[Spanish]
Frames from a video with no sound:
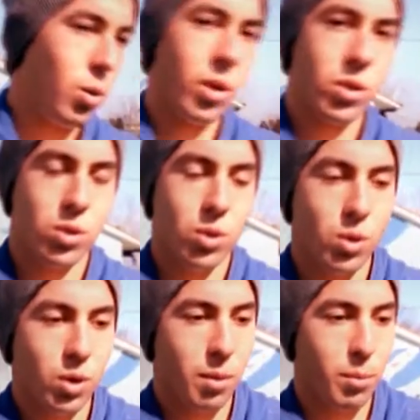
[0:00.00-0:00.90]
bueno,
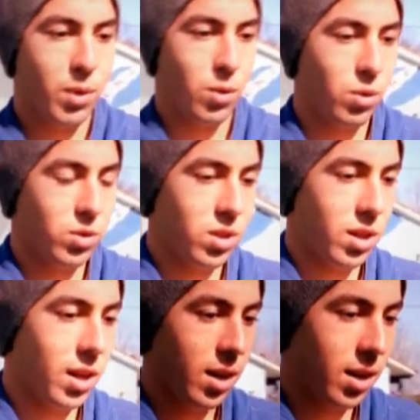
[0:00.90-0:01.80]
yo a mí me tocó
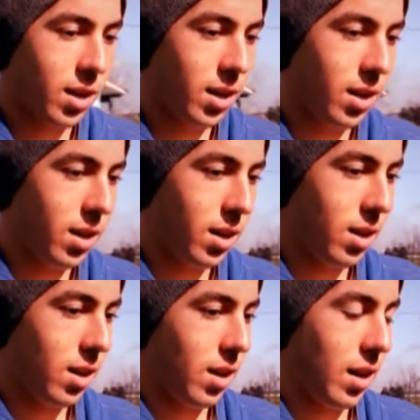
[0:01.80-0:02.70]
concentrar acá en,
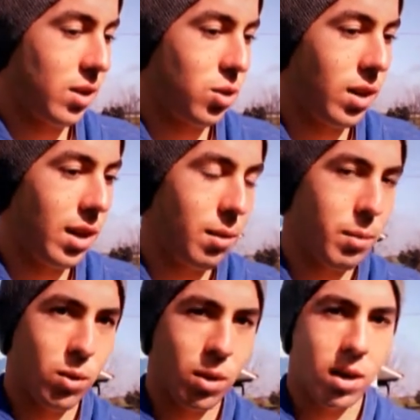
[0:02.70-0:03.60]
en Nacional,
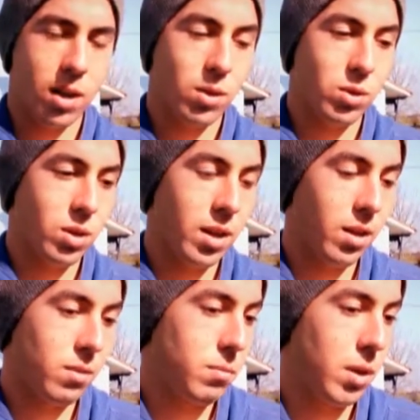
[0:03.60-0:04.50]
me toca concentrar
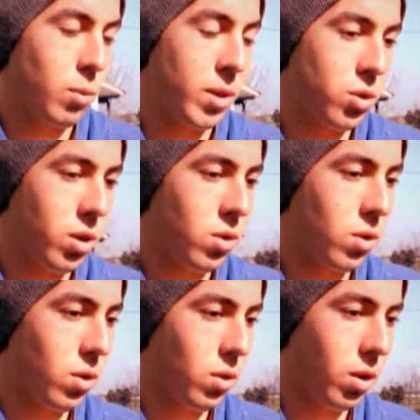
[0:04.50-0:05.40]
de, los mayores
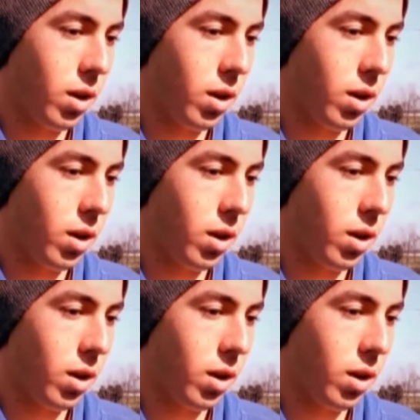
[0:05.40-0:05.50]
con, con,